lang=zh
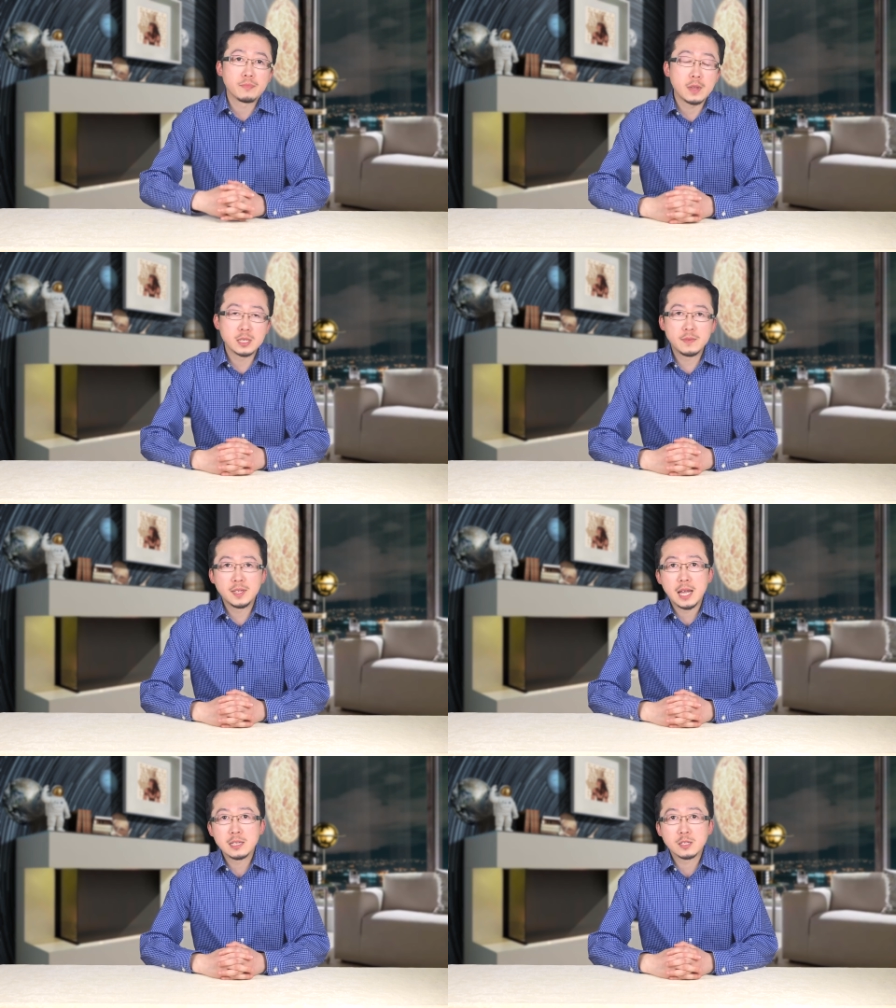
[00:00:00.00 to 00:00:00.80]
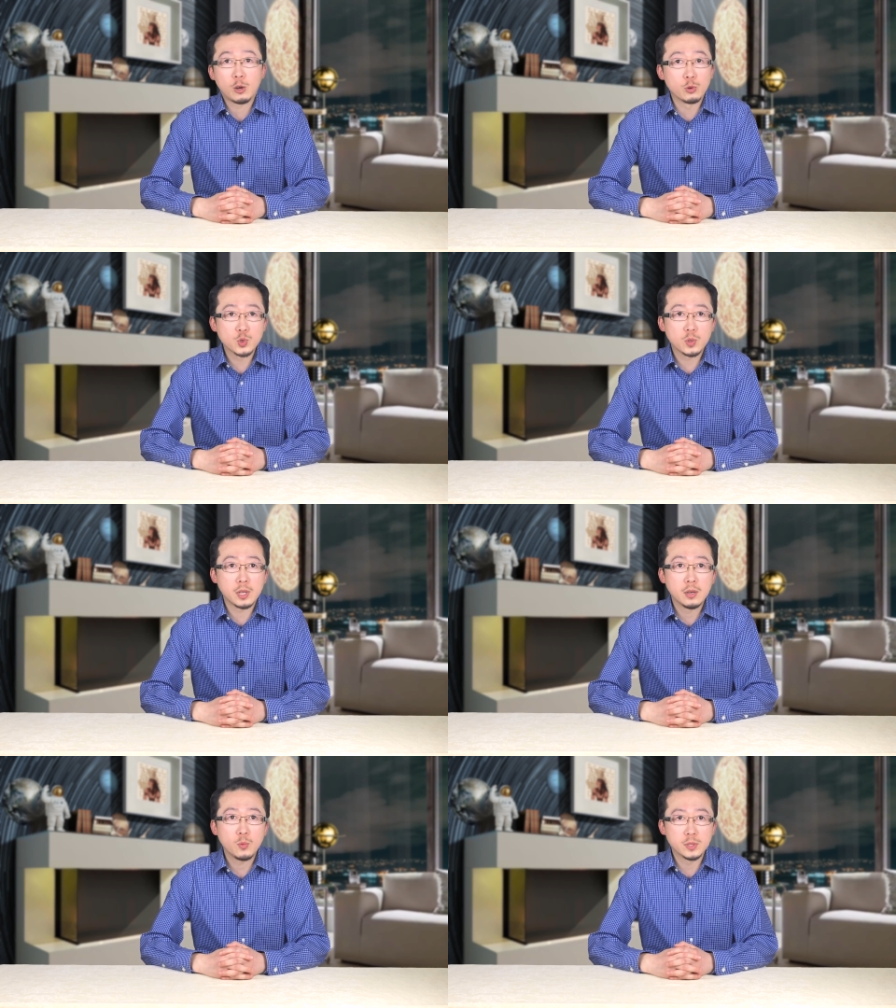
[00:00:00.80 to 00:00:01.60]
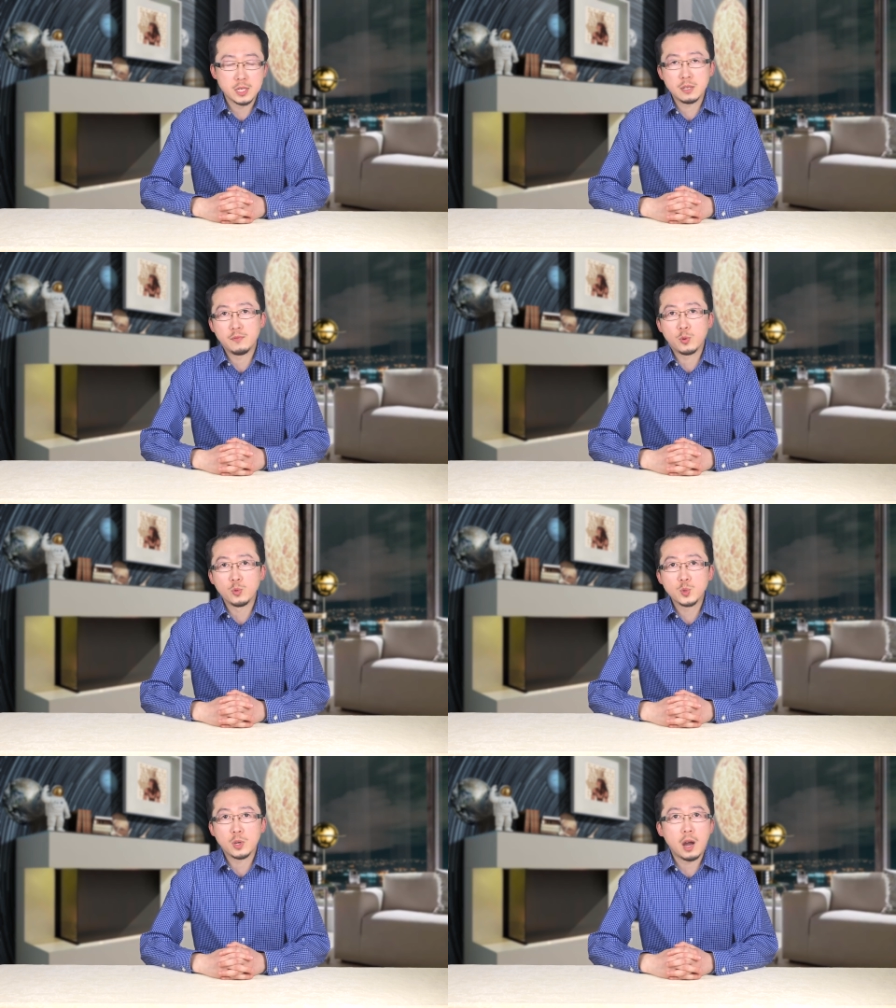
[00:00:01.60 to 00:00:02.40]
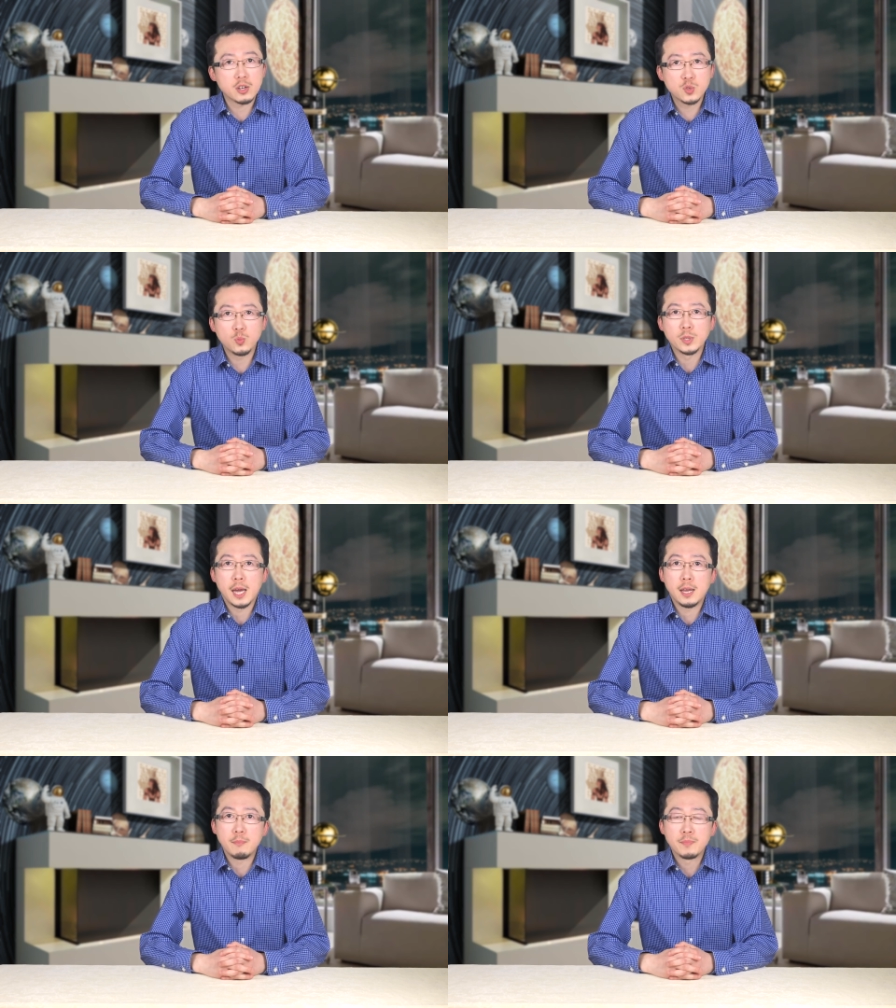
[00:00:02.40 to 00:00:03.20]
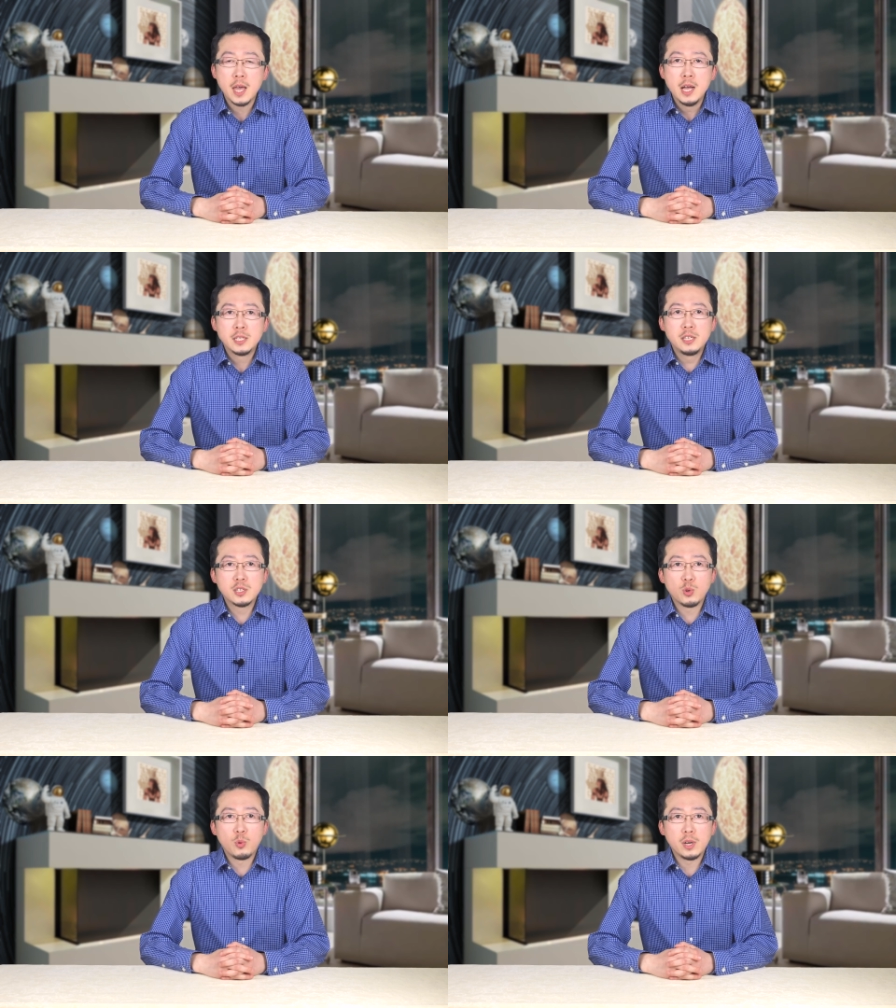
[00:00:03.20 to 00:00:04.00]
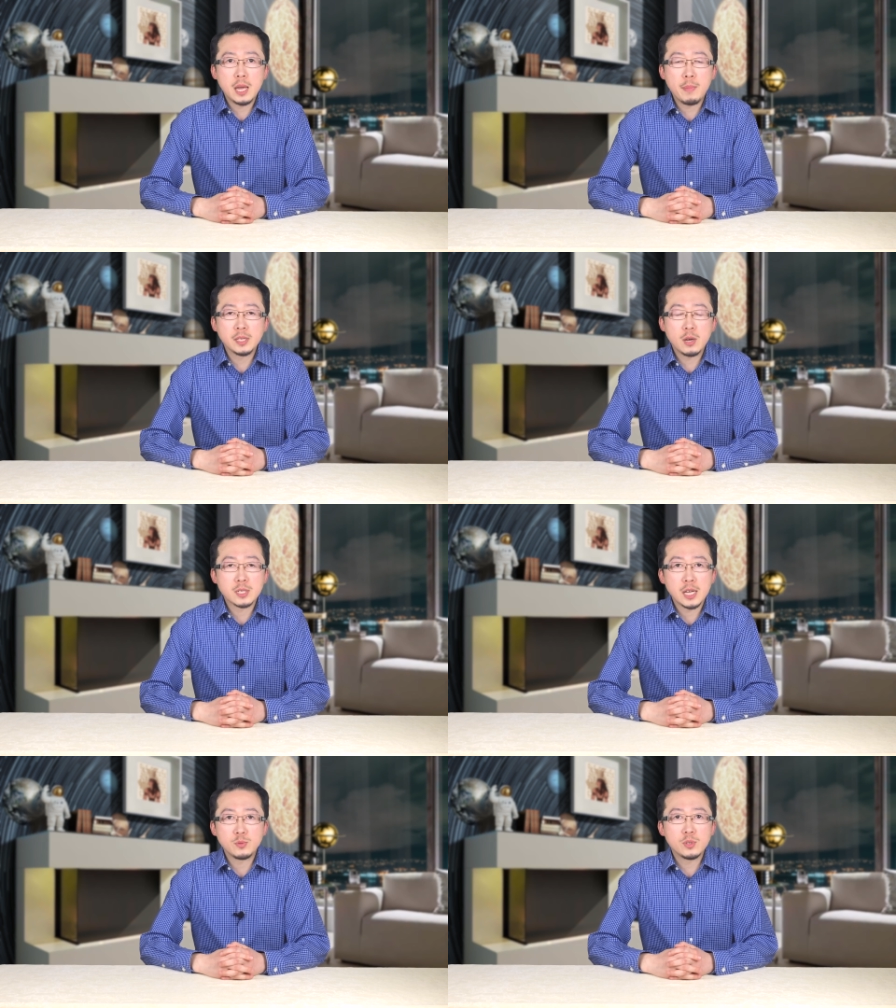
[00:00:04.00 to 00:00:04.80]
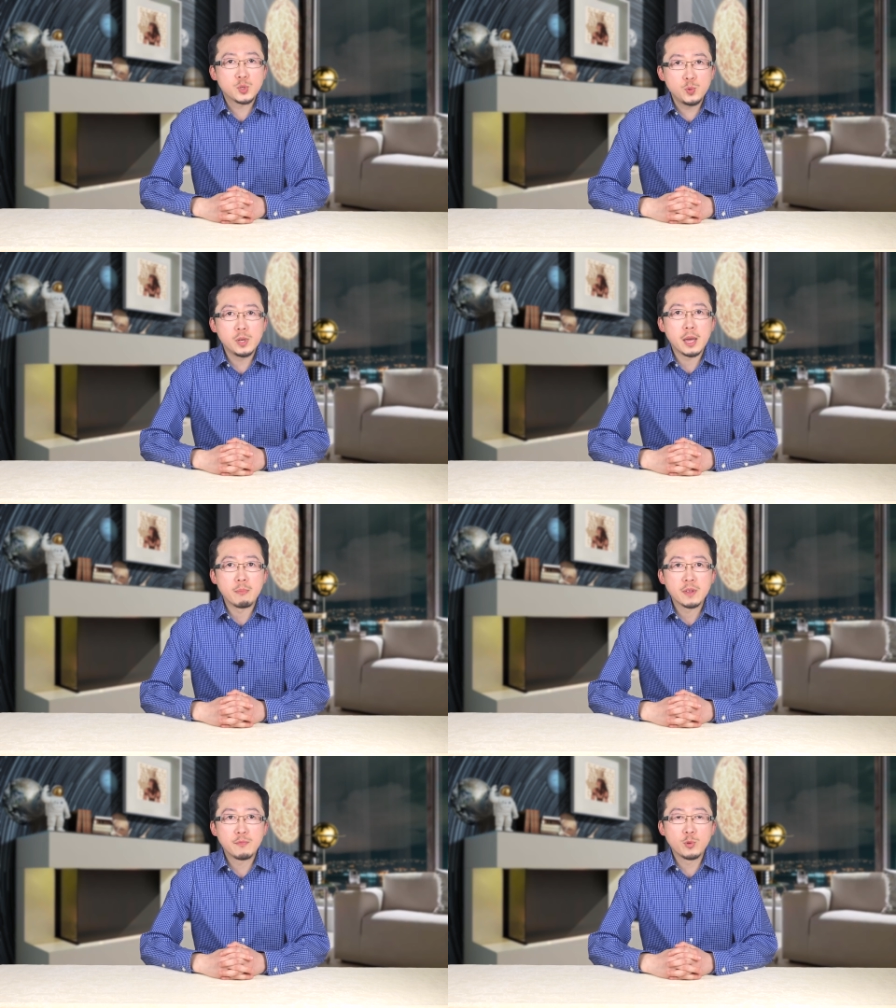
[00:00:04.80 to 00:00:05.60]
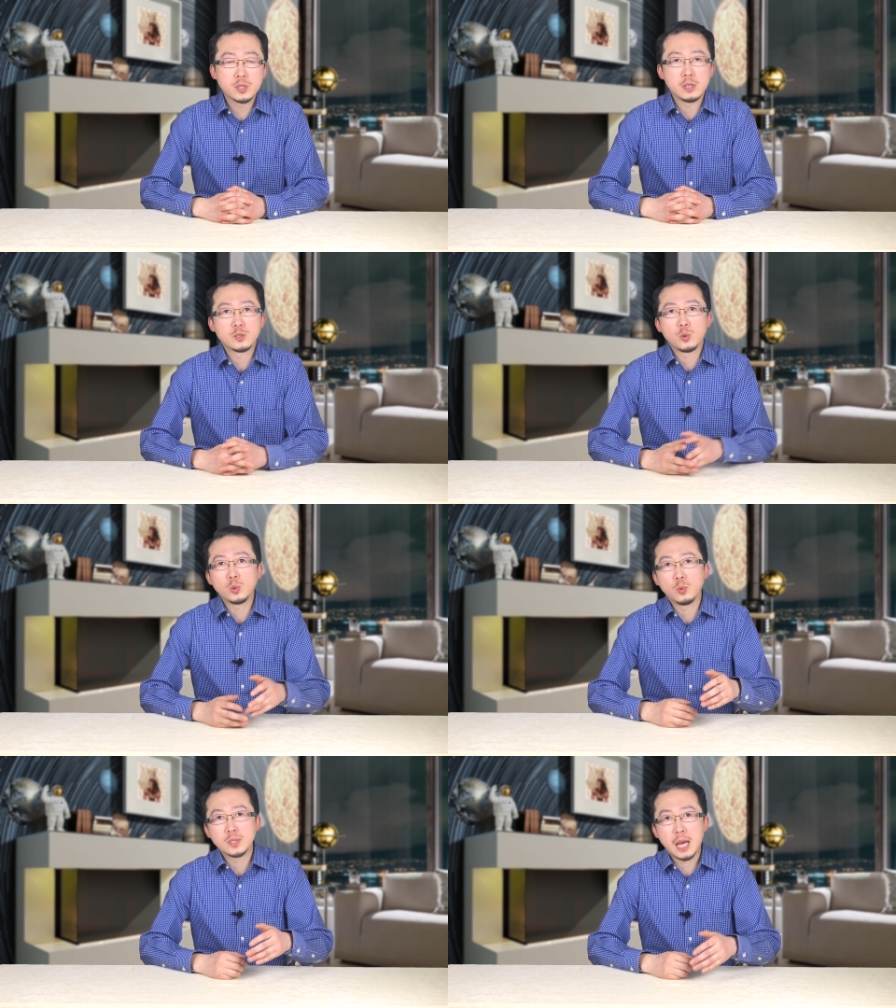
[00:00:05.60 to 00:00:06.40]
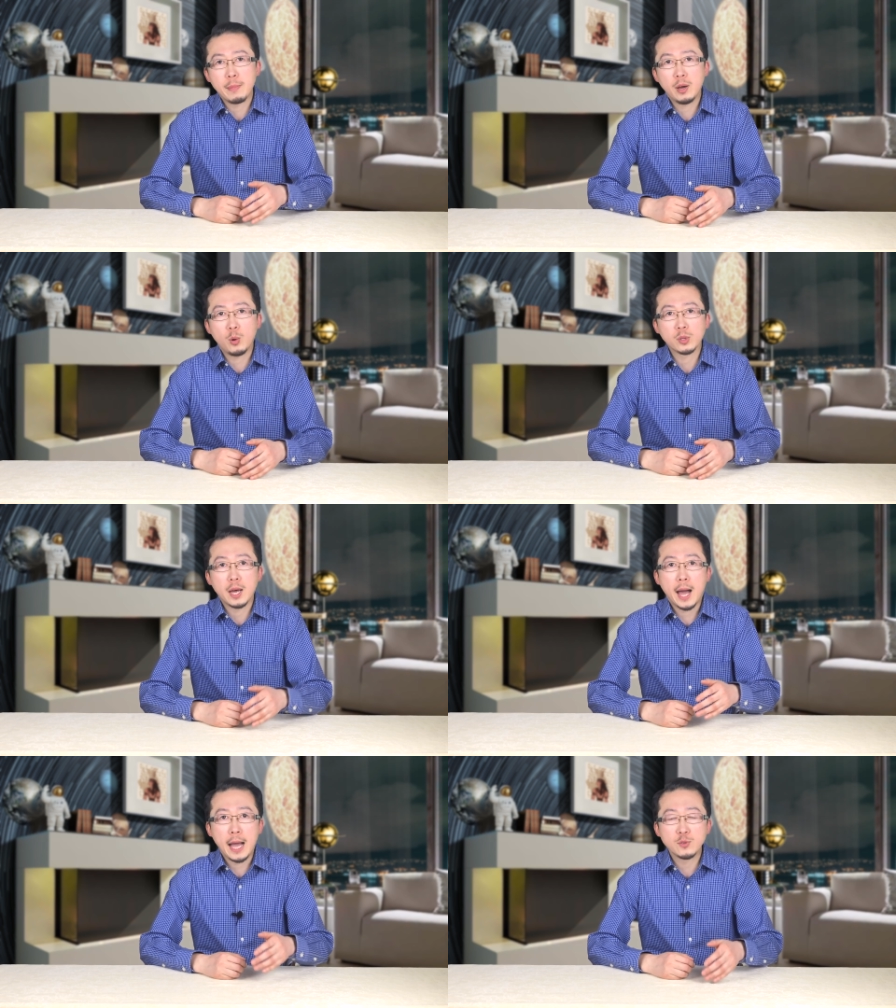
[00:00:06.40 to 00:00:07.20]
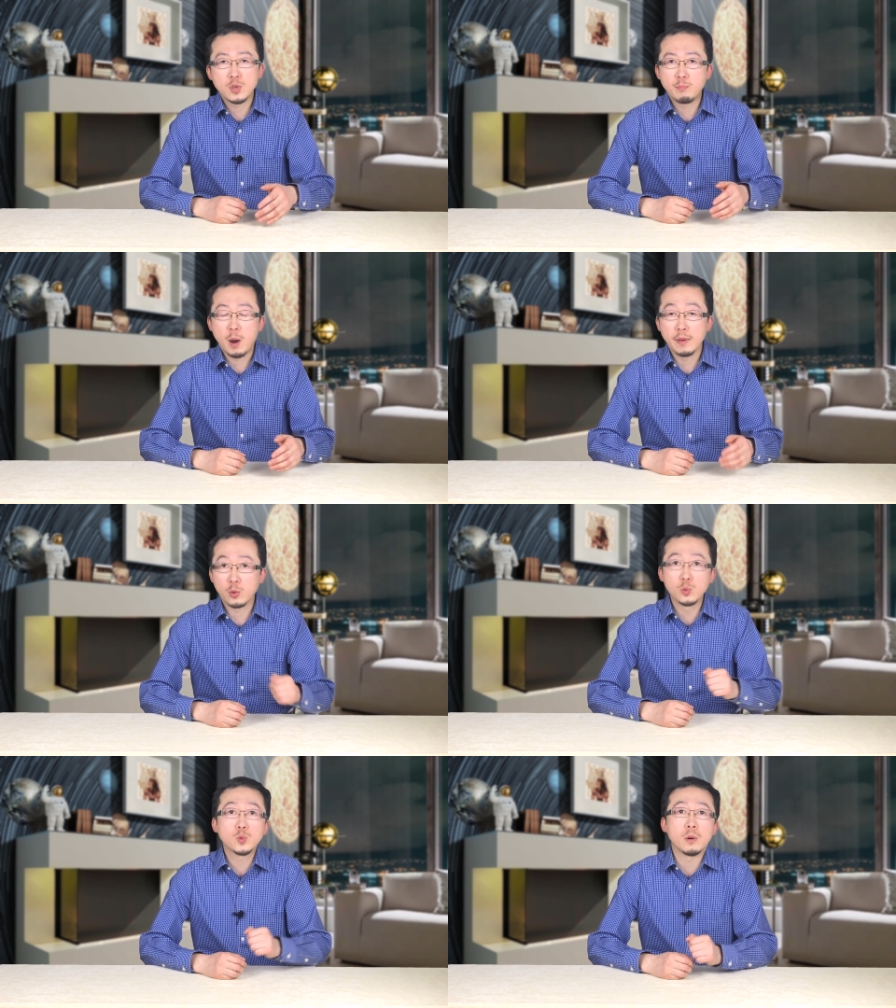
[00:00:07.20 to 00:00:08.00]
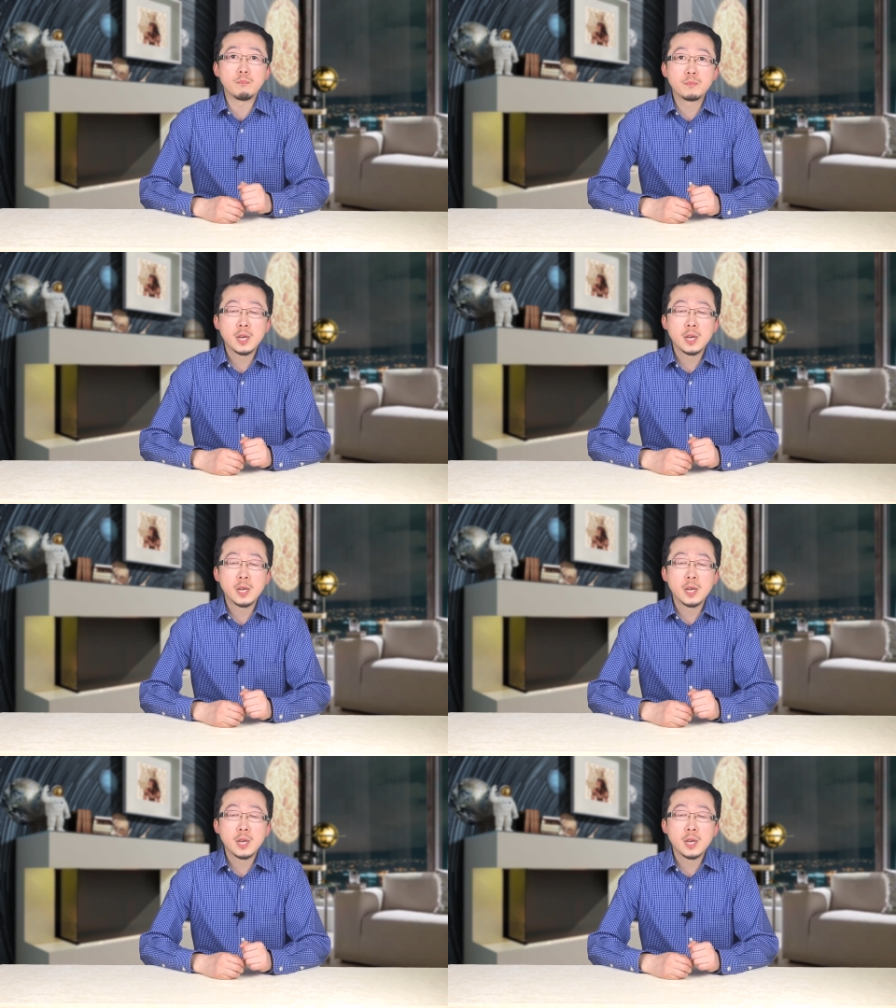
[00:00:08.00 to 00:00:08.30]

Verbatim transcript: 啊，这位男子透露说呢，我在政府工作了二十五年了，接受过联邦调查局的训练，负责呢总统下班后的安全保卫工作。